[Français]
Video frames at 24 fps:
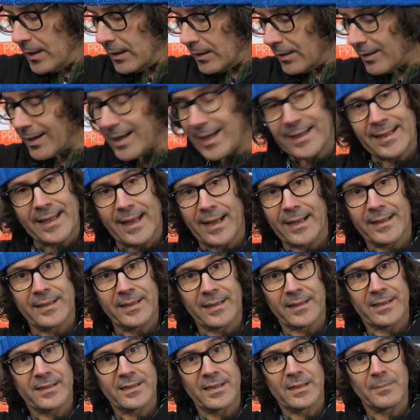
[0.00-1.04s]
Alors la
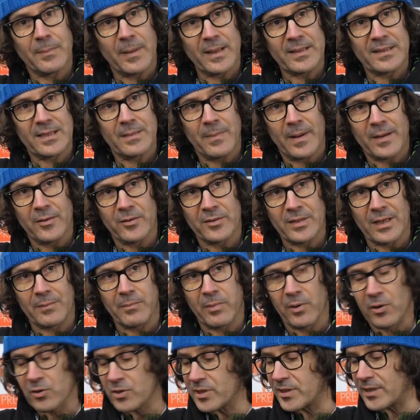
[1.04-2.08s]
caractéristique principale de cette
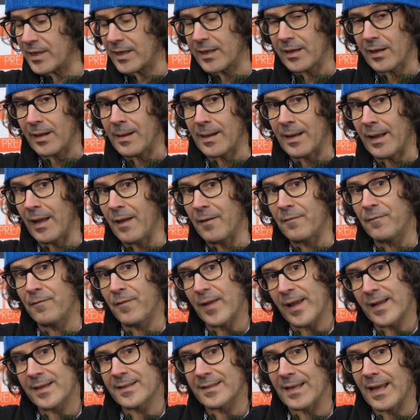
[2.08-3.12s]
planche, c'est qu'elle a un
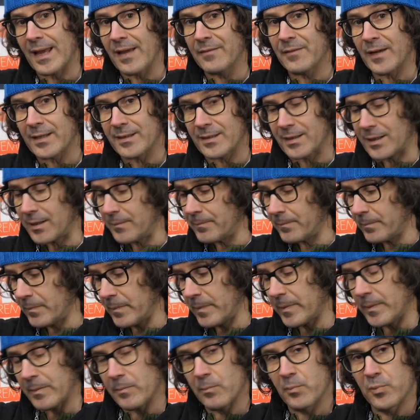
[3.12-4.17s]
flex inversé,
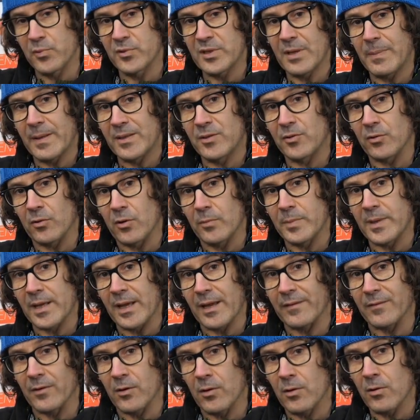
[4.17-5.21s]
plus épais sur le pied
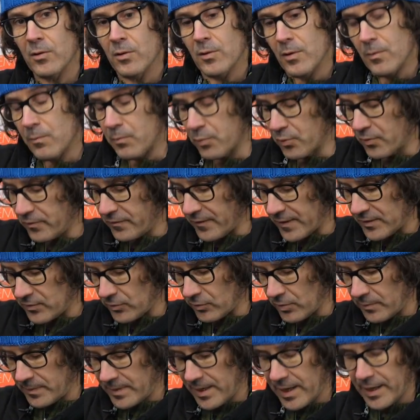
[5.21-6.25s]
avant, plus fin
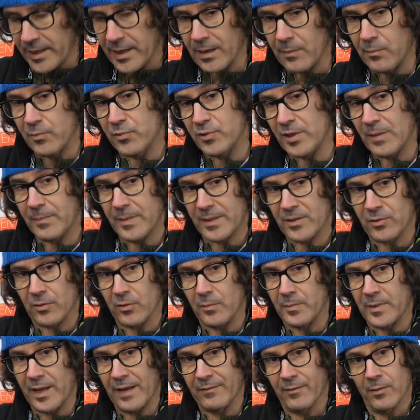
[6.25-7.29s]
sur le pied arrière, plus épais sur
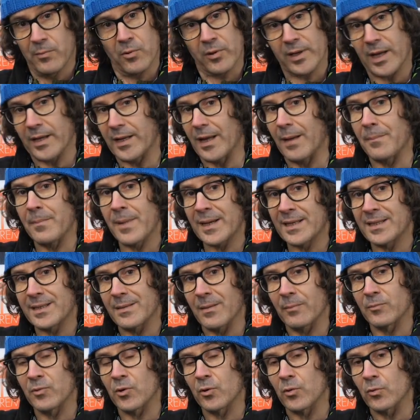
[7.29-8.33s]
le pied avant pour garder un
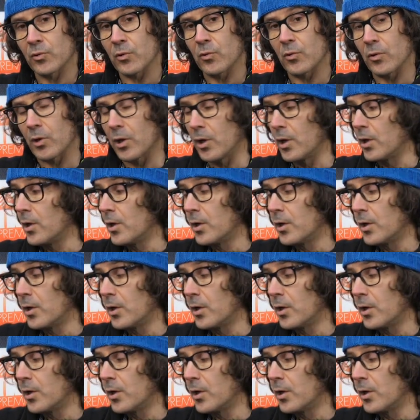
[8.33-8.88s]
maximum de contrôle